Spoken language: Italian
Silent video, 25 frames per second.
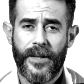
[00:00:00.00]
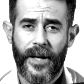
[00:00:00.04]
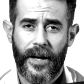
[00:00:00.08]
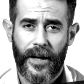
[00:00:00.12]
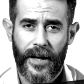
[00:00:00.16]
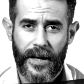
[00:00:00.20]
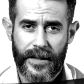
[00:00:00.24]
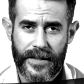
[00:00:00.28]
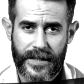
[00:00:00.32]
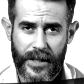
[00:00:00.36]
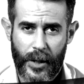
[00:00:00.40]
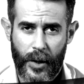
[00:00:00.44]

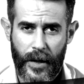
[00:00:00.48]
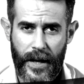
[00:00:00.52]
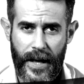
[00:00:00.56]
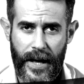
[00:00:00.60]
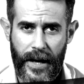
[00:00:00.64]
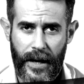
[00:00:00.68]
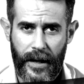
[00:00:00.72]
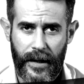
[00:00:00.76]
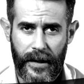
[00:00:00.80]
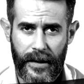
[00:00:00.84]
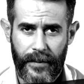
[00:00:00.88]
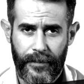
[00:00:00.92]

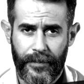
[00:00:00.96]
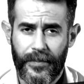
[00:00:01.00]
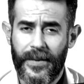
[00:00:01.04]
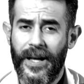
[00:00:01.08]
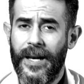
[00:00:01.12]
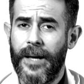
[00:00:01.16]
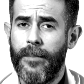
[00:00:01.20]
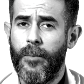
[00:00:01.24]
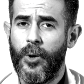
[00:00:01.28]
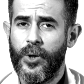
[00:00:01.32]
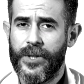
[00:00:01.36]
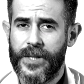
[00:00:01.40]
internazionale
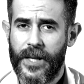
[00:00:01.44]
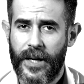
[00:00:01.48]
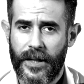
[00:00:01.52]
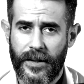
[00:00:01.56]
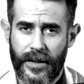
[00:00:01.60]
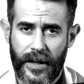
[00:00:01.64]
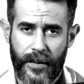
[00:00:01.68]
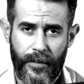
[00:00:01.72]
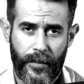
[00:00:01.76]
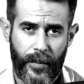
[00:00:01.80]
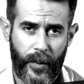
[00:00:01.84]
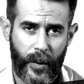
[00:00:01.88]
delle mostre
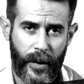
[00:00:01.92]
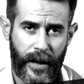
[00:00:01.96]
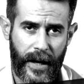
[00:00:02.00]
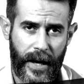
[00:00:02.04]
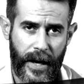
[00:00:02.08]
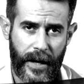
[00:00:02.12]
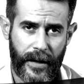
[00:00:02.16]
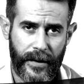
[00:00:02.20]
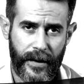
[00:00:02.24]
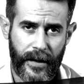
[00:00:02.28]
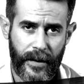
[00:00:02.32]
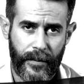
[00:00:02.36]

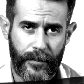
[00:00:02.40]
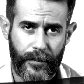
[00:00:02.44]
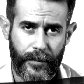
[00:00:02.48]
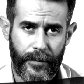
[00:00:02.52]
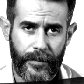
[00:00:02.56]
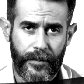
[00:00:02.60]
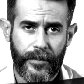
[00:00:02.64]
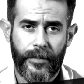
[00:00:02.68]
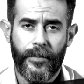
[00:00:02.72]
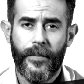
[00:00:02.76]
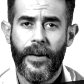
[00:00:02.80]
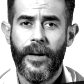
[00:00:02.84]
temporanee...
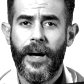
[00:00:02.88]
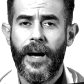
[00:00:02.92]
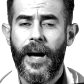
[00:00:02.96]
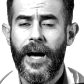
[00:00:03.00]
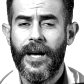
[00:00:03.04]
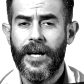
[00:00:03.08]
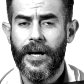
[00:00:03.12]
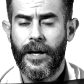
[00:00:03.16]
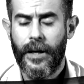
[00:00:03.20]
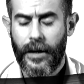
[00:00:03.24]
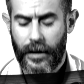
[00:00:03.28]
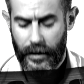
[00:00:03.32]

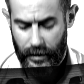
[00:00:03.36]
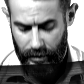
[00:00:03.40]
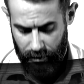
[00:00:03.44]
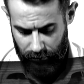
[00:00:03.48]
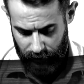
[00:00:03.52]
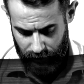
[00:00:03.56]
Ah.